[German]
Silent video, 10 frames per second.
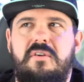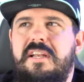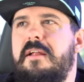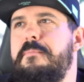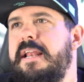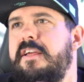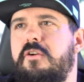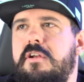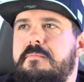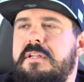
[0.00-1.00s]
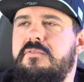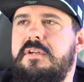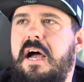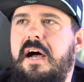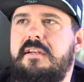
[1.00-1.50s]
Und dann am Ende könnte man so
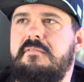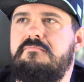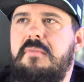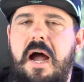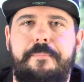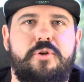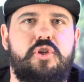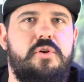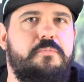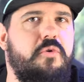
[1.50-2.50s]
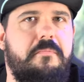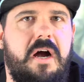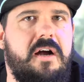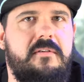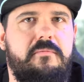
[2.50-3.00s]
eine Art Abstimmung
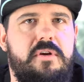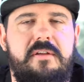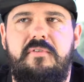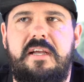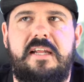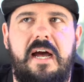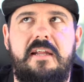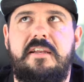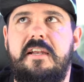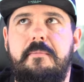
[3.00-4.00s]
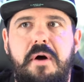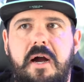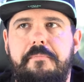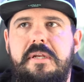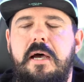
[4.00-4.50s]
machen, wo dann vielleicht alle, die an dem
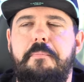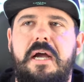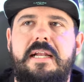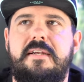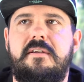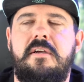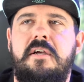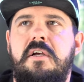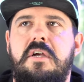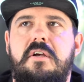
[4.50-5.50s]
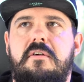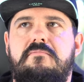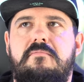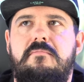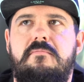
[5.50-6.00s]
Park mitarbeiten,
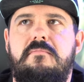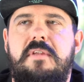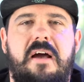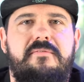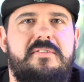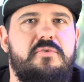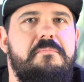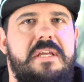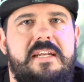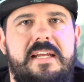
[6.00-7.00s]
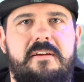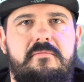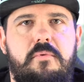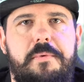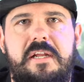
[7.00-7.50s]
ja, wie so ein Meeting,
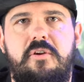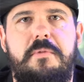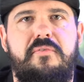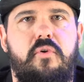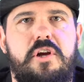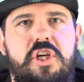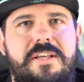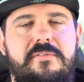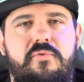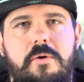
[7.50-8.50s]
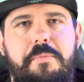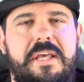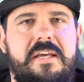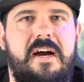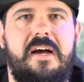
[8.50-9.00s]
wo man dann nochmal Vorschläge
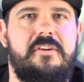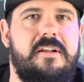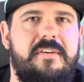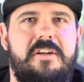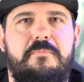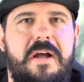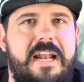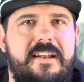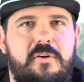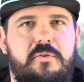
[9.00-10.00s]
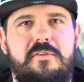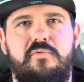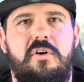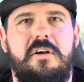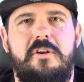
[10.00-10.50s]
vorbringen kann und dann werden nochmal Änderungen
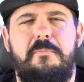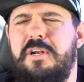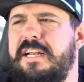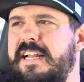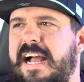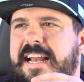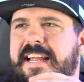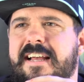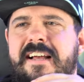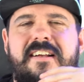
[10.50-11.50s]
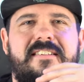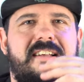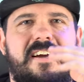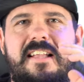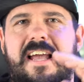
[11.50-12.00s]
vorgenommen. Oder der eine
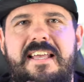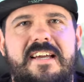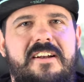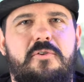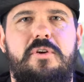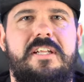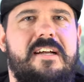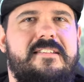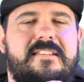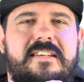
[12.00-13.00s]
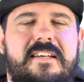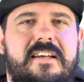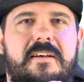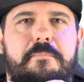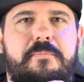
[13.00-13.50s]
sagt, hey, ich kann gut die ganze
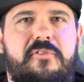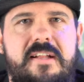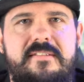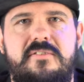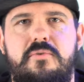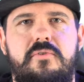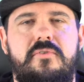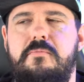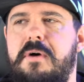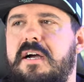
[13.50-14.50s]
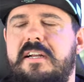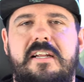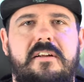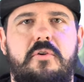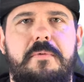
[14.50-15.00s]
äh, Bepflanzung und so machen,
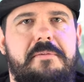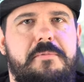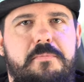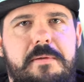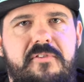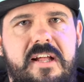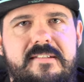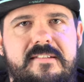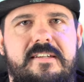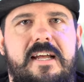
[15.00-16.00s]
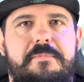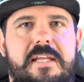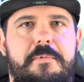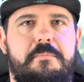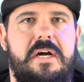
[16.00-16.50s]
dann kümmere ich mich um die Pflanzen in deinem
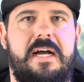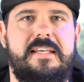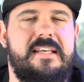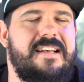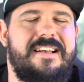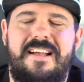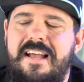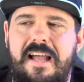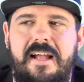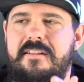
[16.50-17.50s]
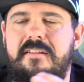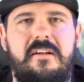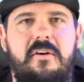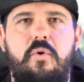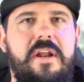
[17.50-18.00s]
Themenbereich.
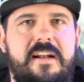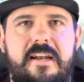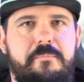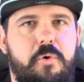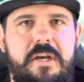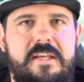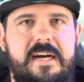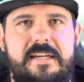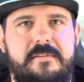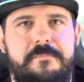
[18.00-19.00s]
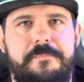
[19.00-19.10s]
Unendlich Möglichkeiten.